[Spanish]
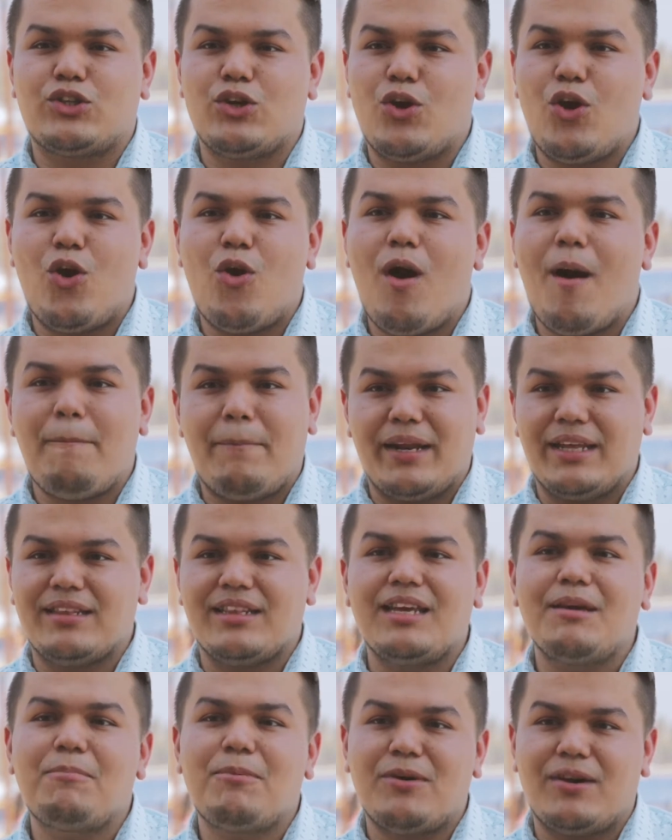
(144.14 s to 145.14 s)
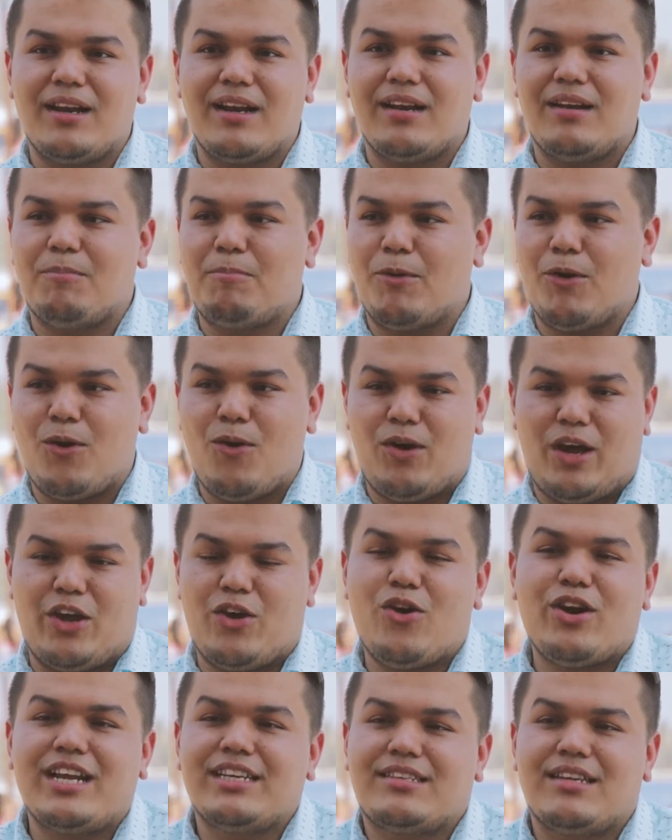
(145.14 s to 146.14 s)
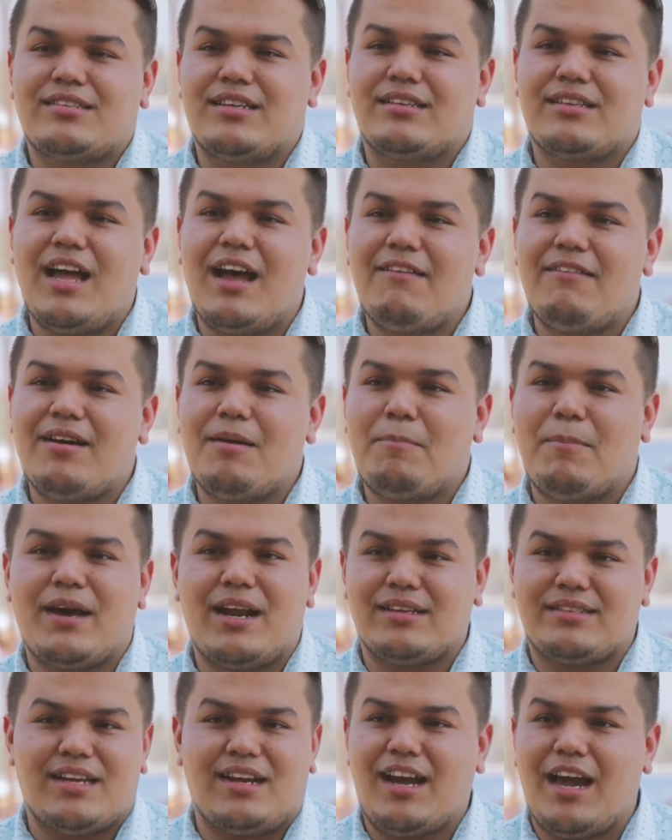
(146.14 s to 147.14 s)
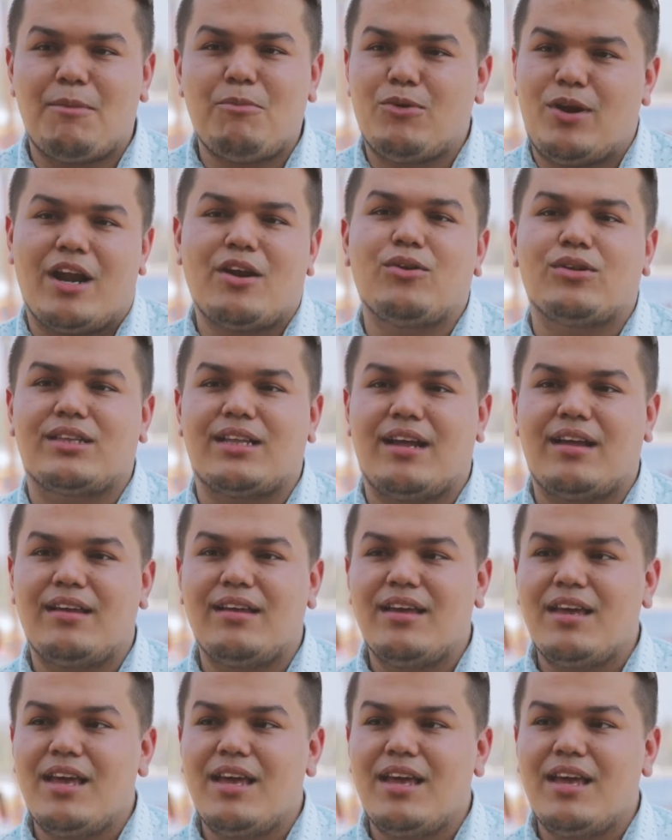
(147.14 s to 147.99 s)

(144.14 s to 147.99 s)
solo lo aprendí por, el, por lo que yo necesitaba para sacarme una nota.